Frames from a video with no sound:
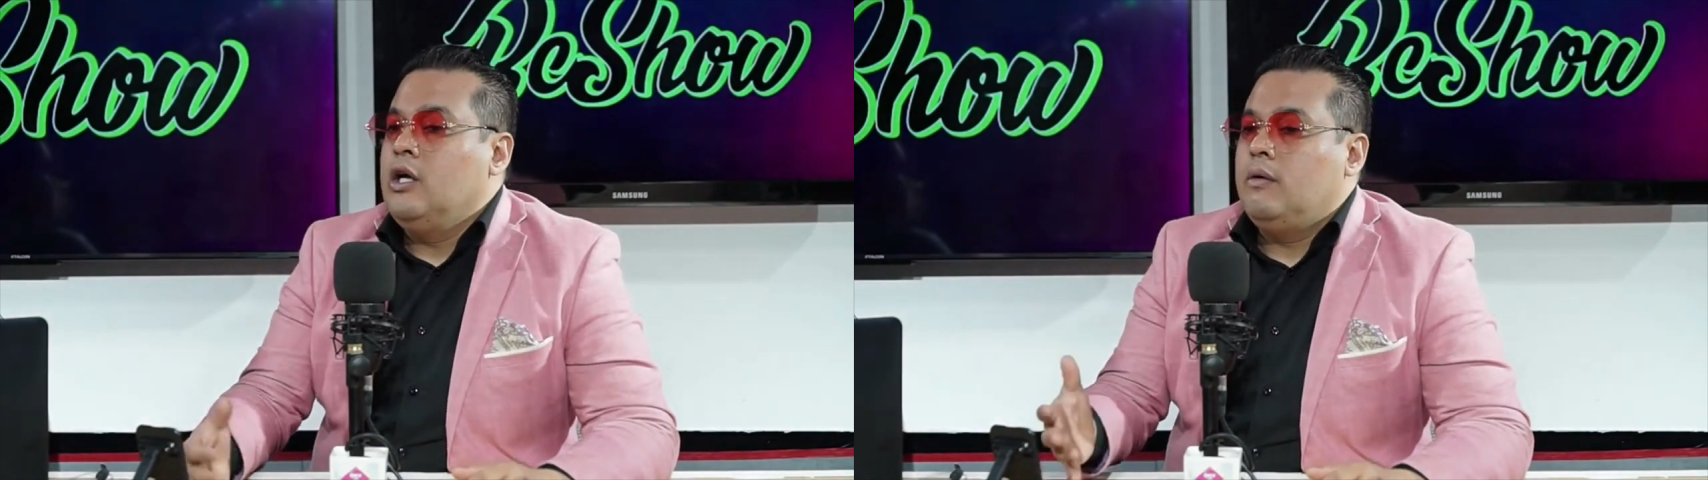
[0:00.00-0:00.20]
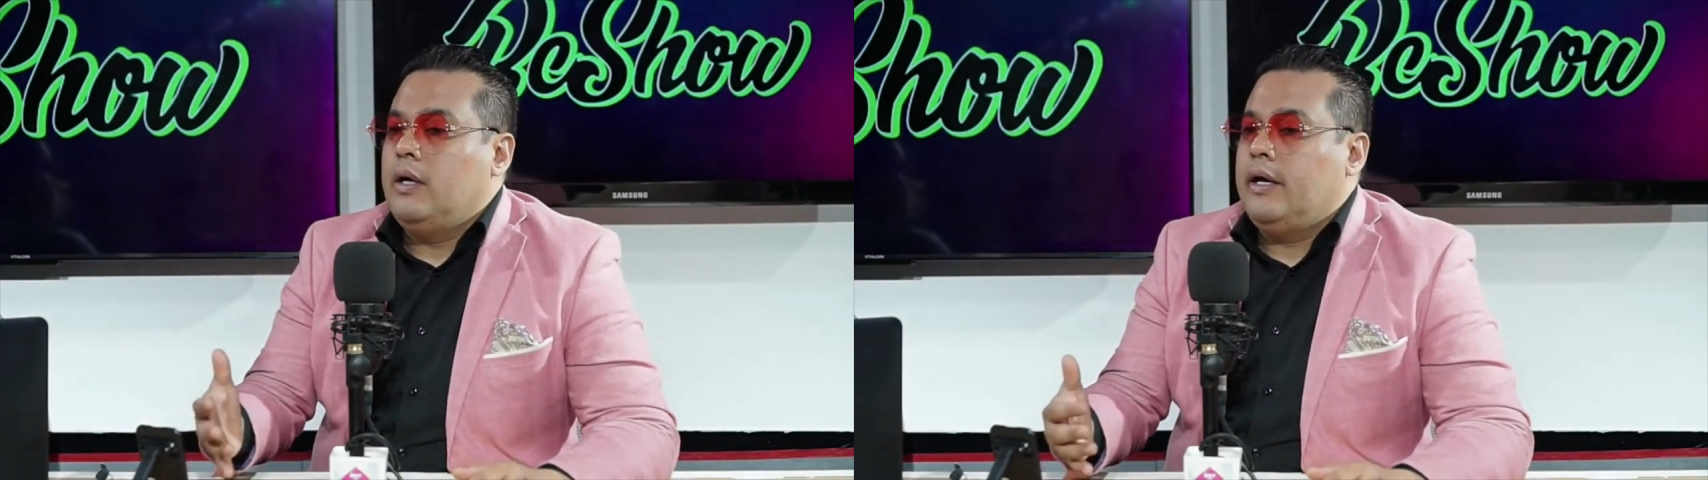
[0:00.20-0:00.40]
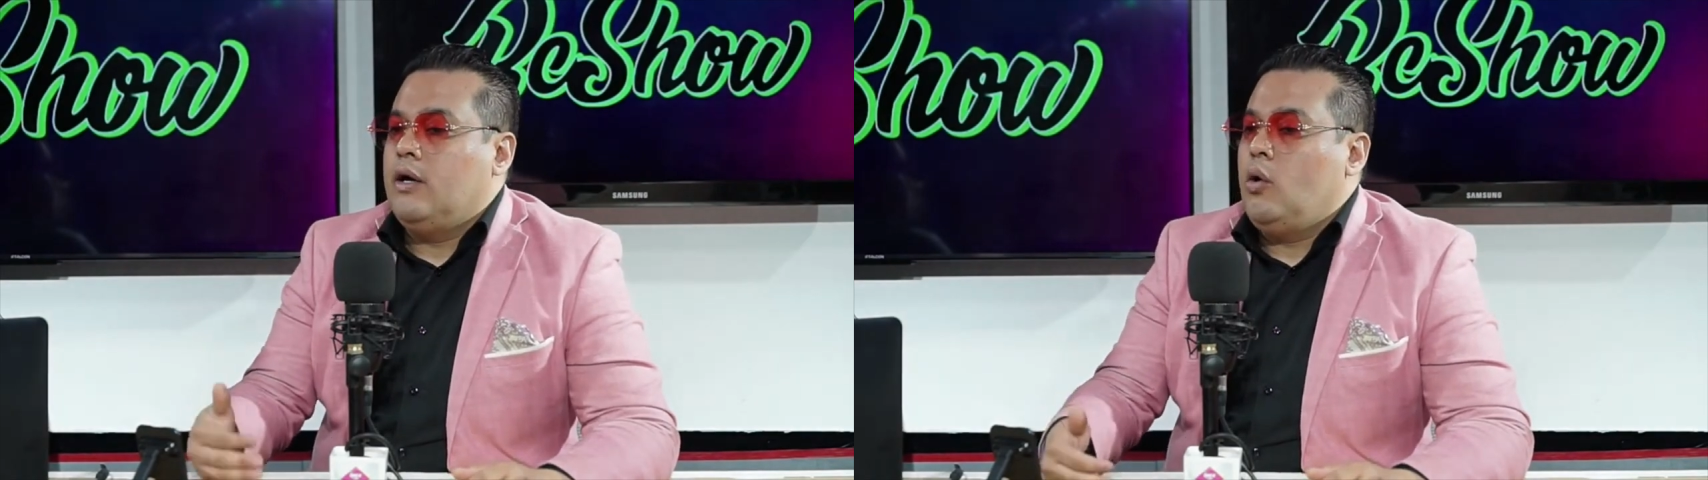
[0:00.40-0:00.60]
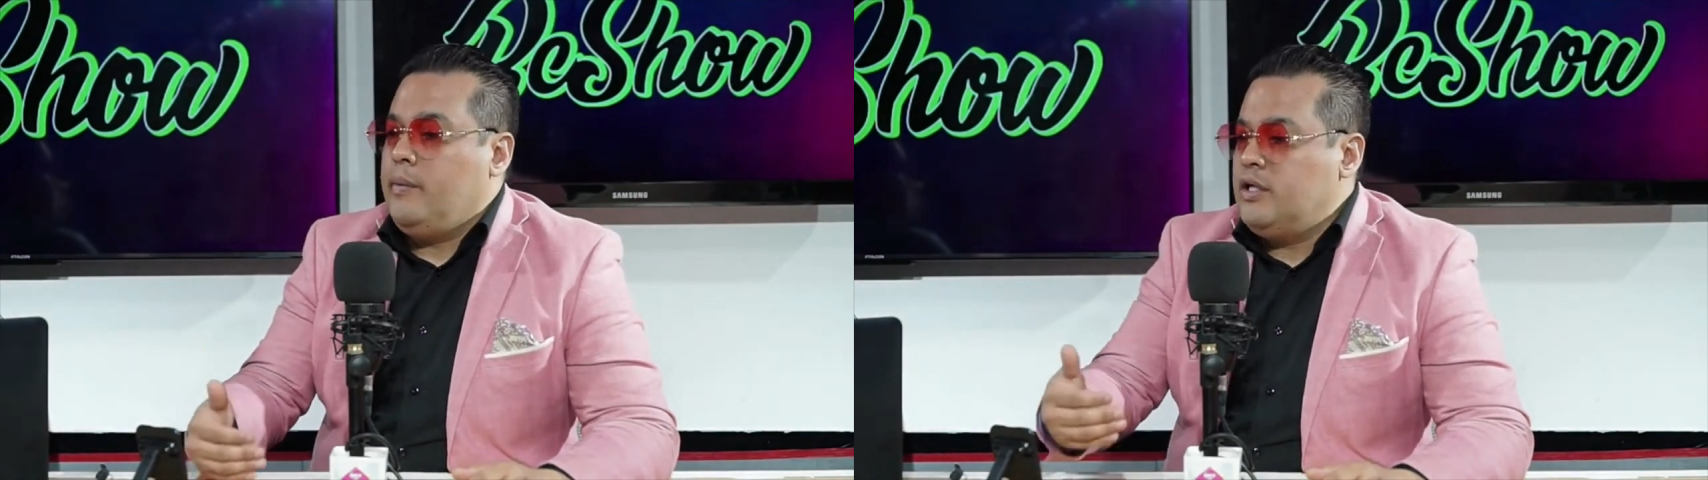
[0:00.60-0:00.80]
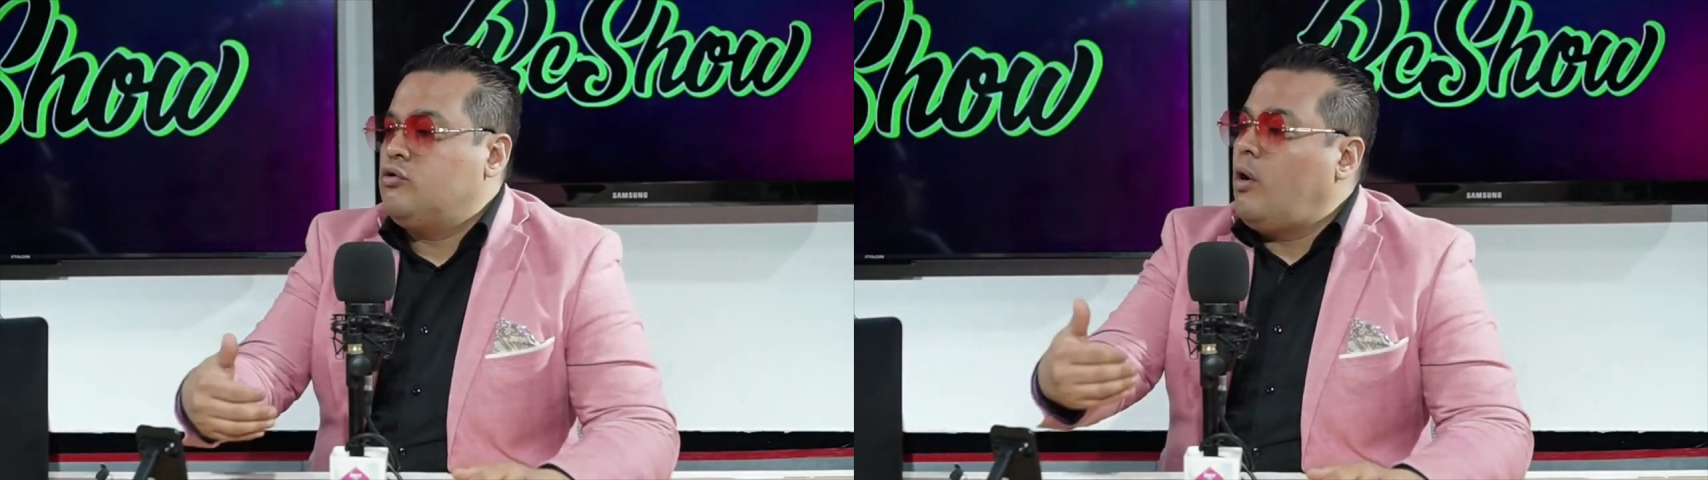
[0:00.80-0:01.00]
Eh, lo he
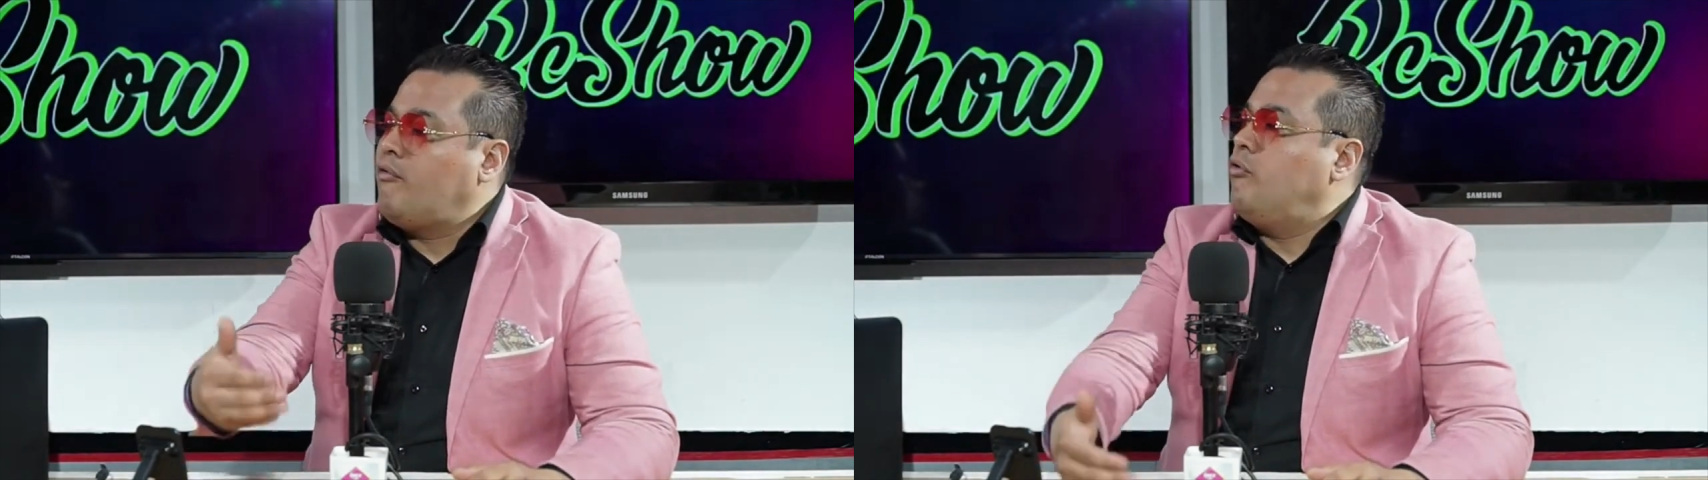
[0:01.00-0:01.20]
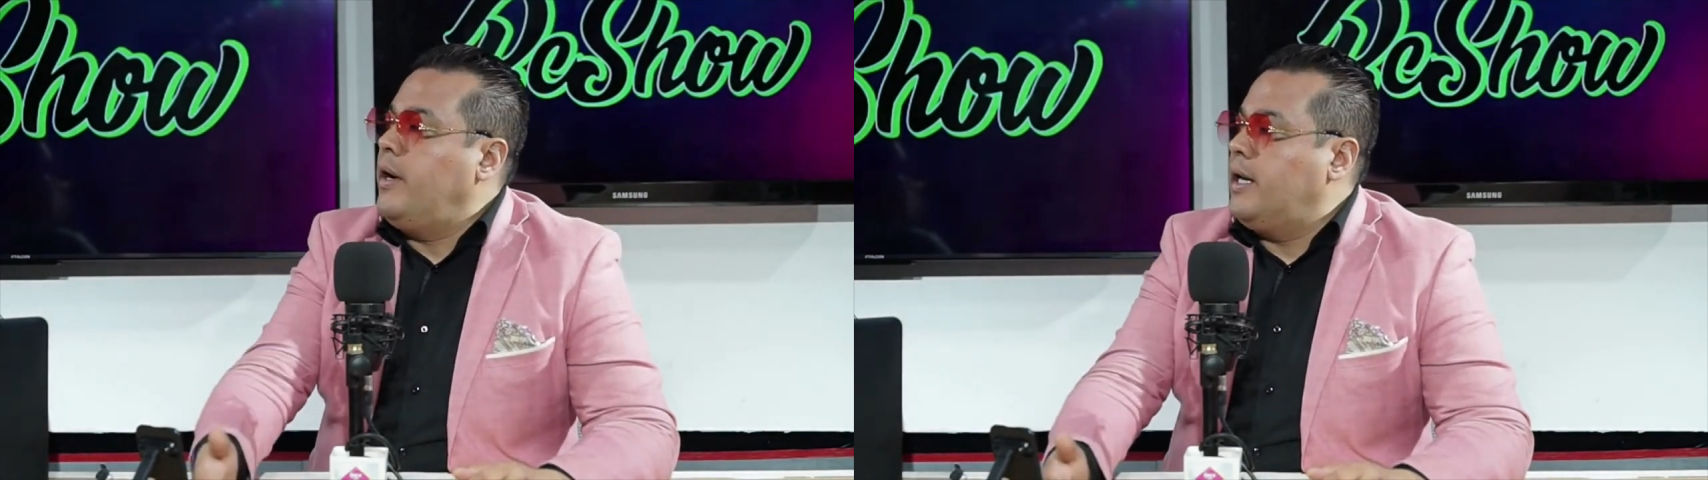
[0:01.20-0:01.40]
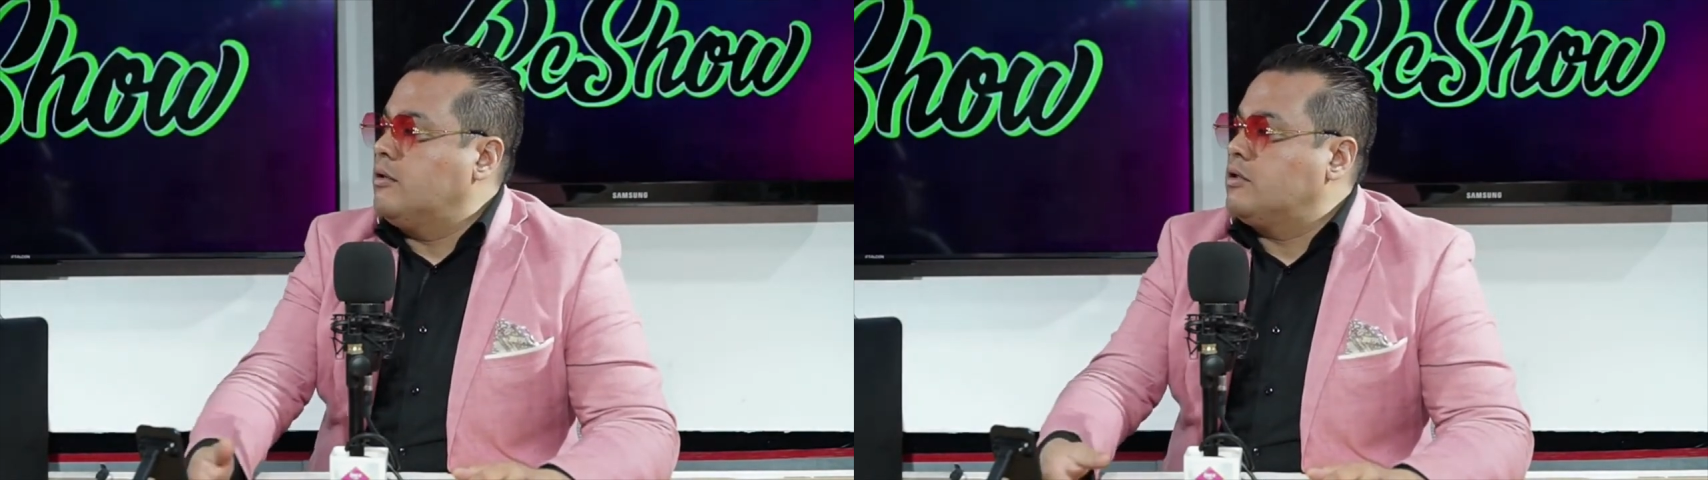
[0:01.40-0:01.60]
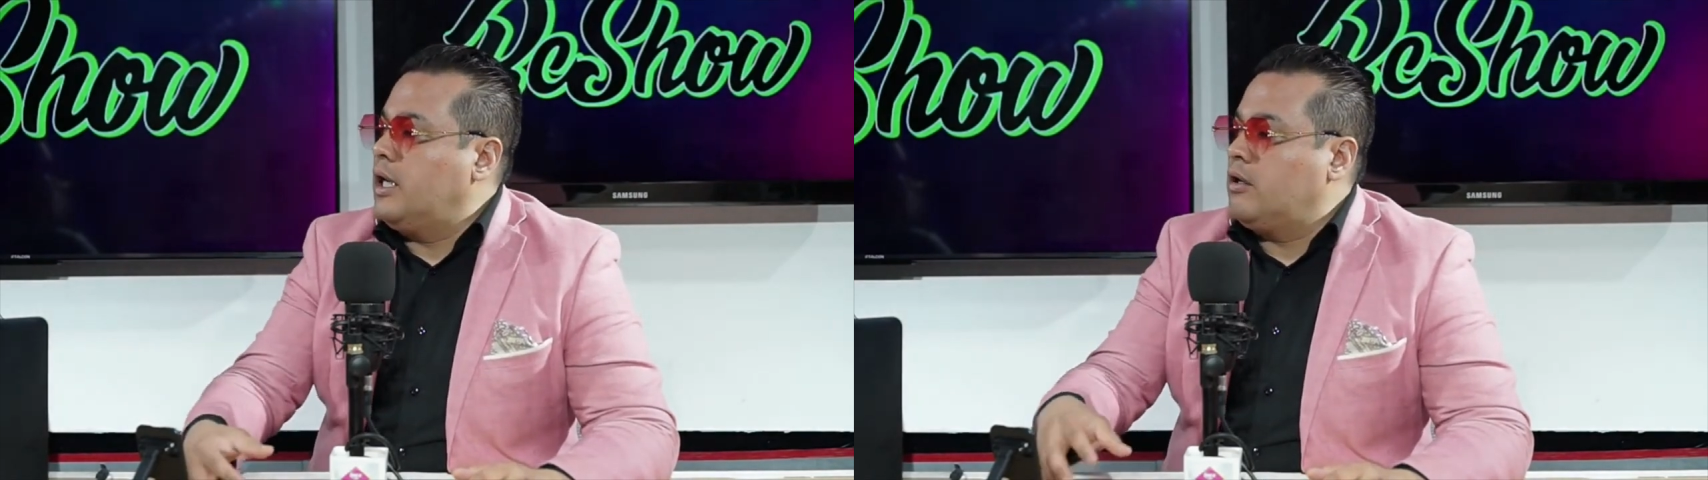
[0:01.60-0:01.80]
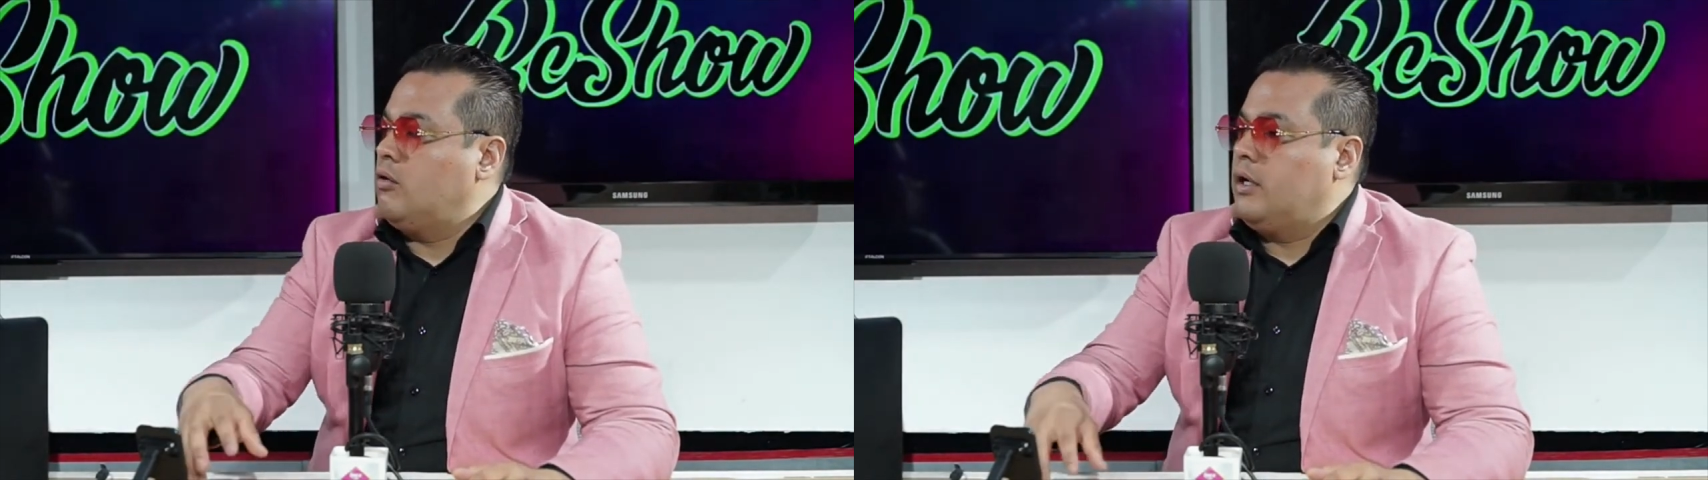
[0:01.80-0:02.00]
visto afuera, o sea,